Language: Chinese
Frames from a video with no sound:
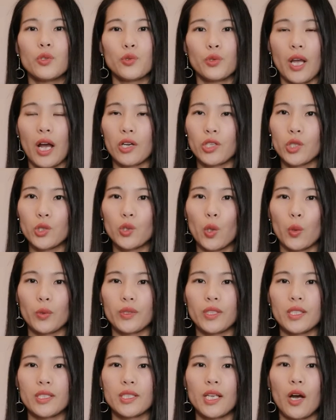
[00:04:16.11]
主要是
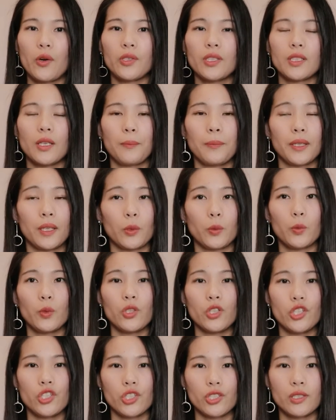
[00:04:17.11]
从你交易的频
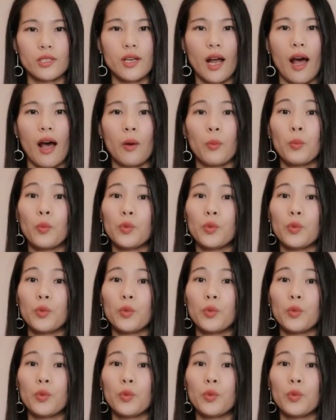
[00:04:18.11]
率、时长、